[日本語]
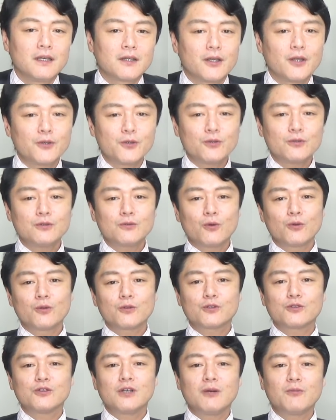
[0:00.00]
結局この
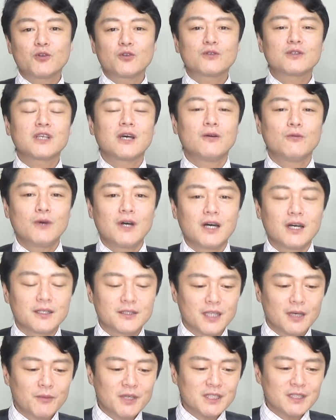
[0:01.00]
つわものさんは
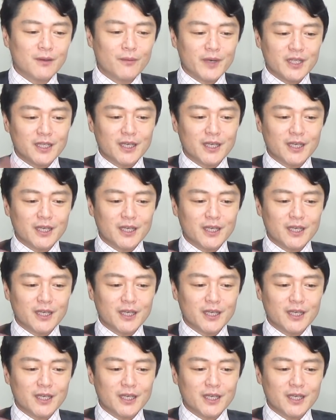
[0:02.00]
さまざま